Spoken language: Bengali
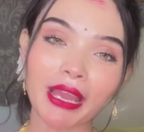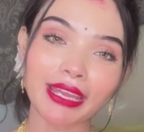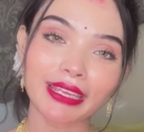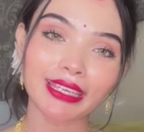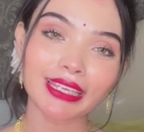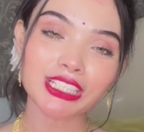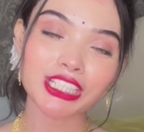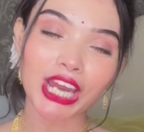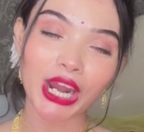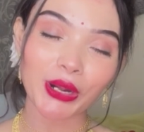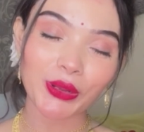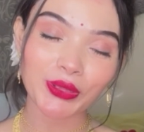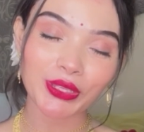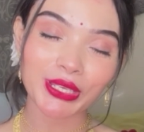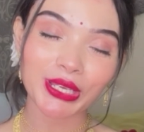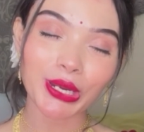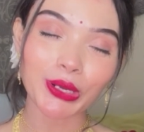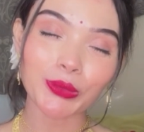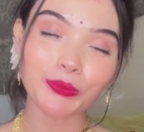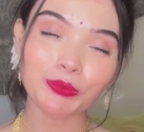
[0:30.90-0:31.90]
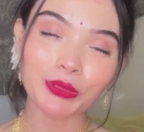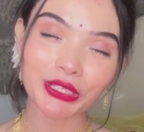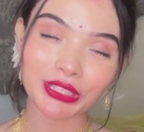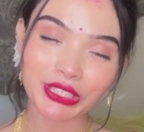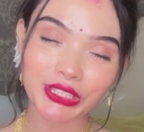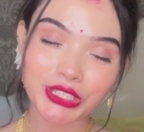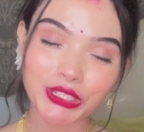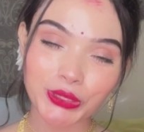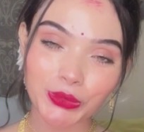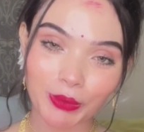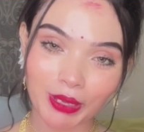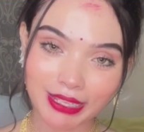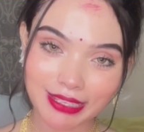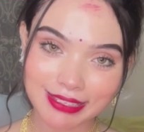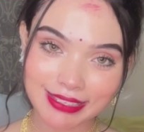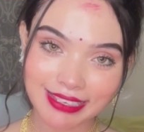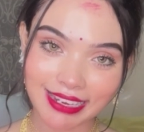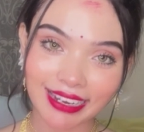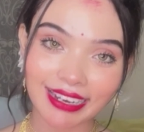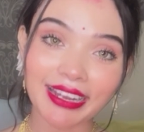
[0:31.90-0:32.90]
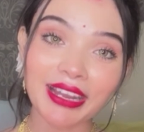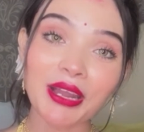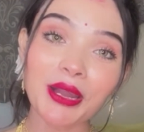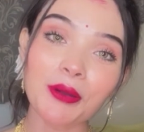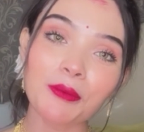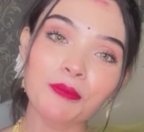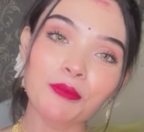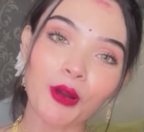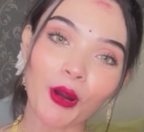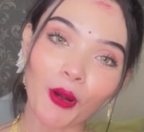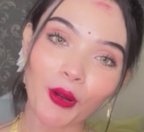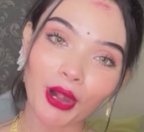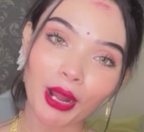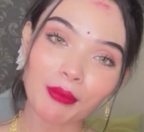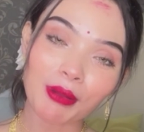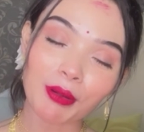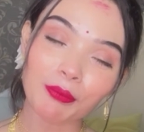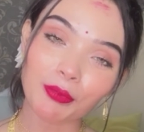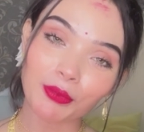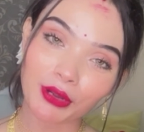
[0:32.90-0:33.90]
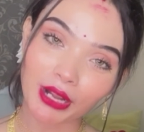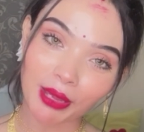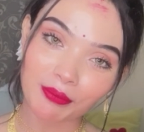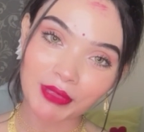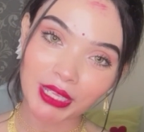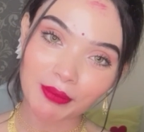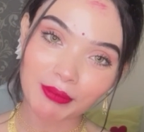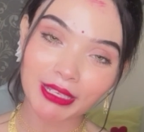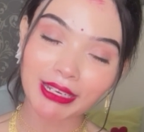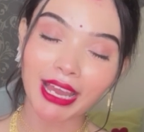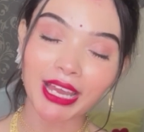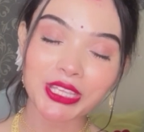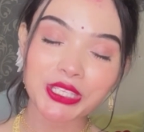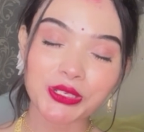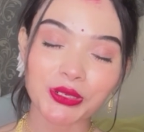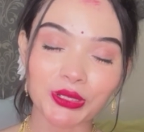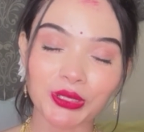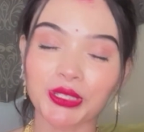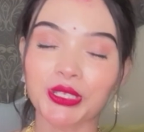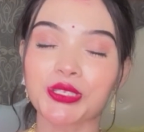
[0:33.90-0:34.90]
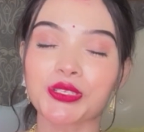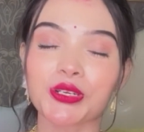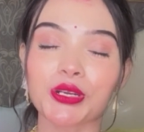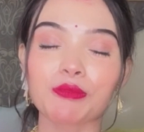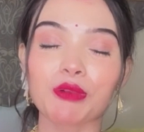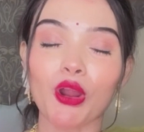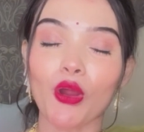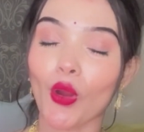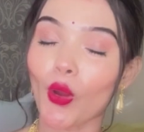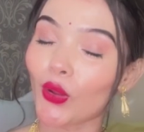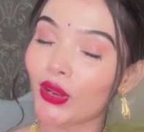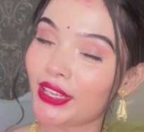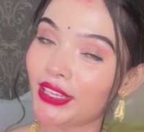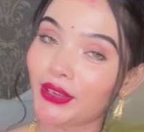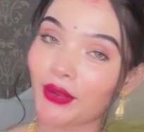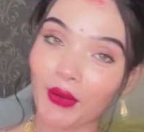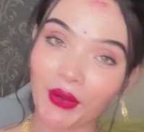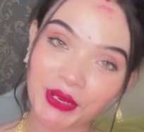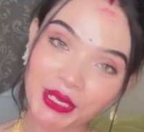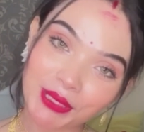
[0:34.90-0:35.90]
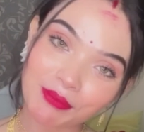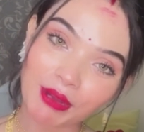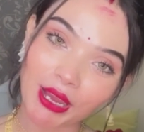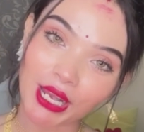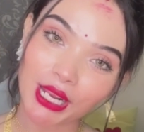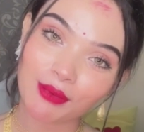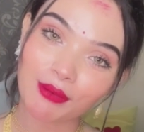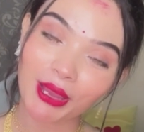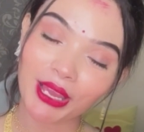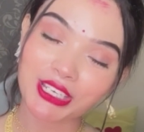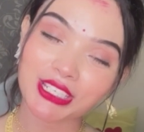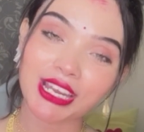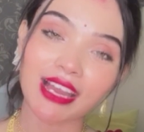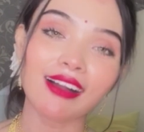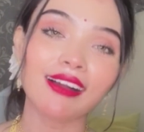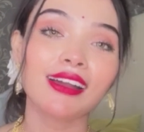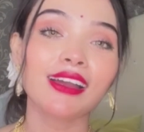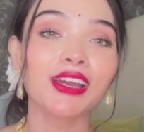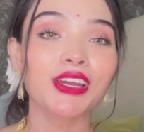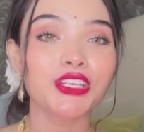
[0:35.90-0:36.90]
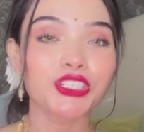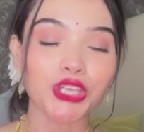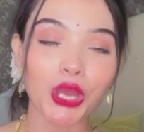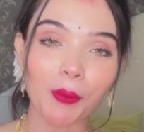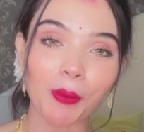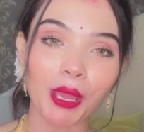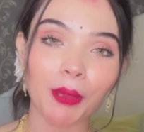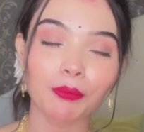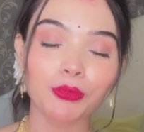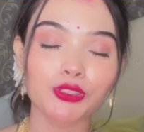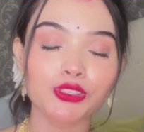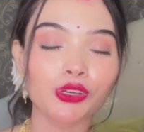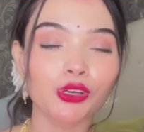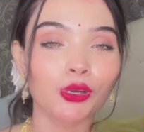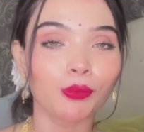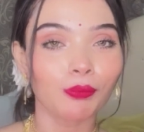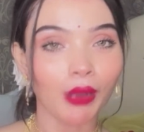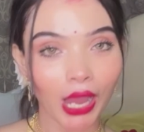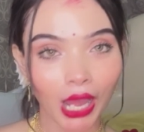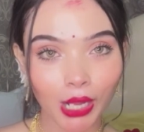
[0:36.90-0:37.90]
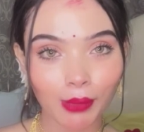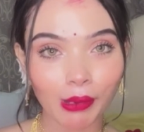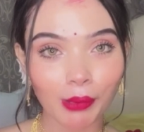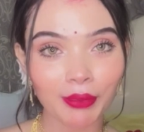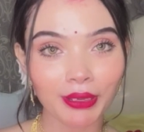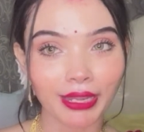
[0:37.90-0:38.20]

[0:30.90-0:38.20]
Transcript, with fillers: সবাইকে শারদীয়র প্রীতি শুভেচ্ছা বড়রা আমার প্রণাম নেবেন আর ছোটদের জন্য আমার অনেক অনেক ভালোবাসা সবাই পুজো খুব ভালোভাবে